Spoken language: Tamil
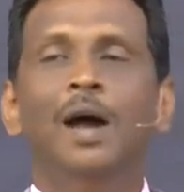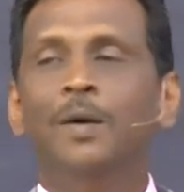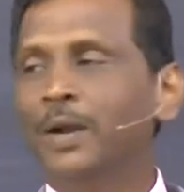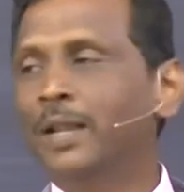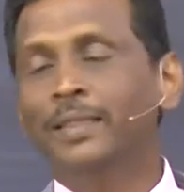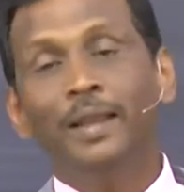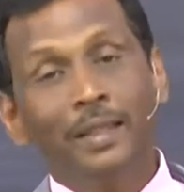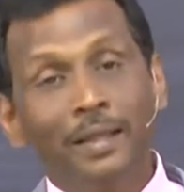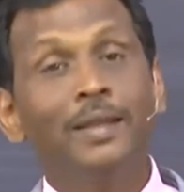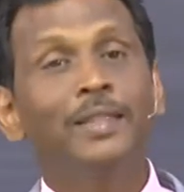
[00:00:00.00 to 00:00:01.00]
அவர்களை
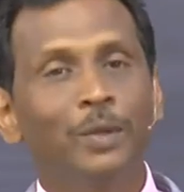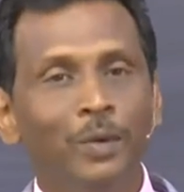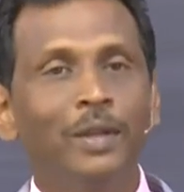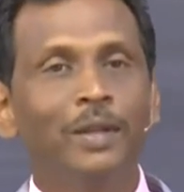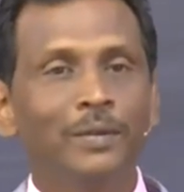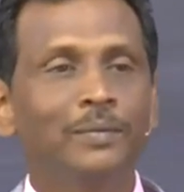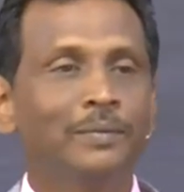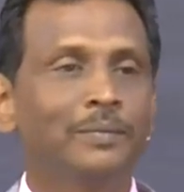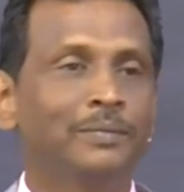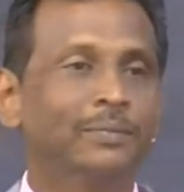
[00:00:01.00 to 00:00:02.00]
தேடி தான் கத்தர் வர்றார்
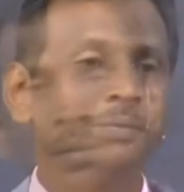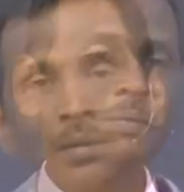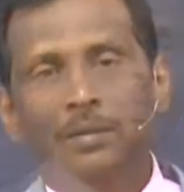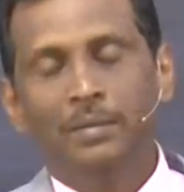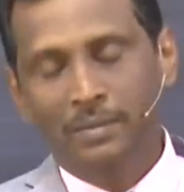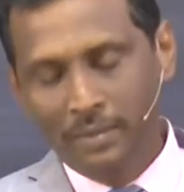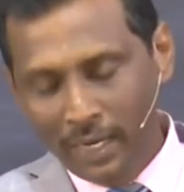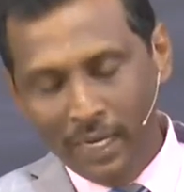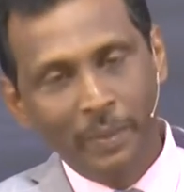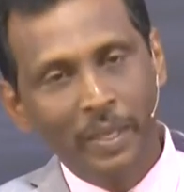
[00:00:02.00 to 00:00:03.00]

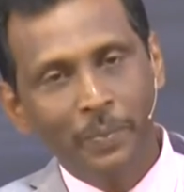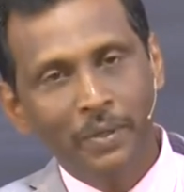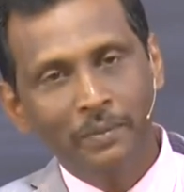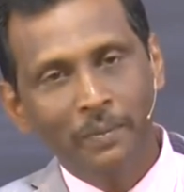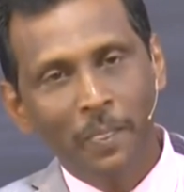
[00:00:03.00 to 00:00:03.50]
நல்ல மேய்ப்பன்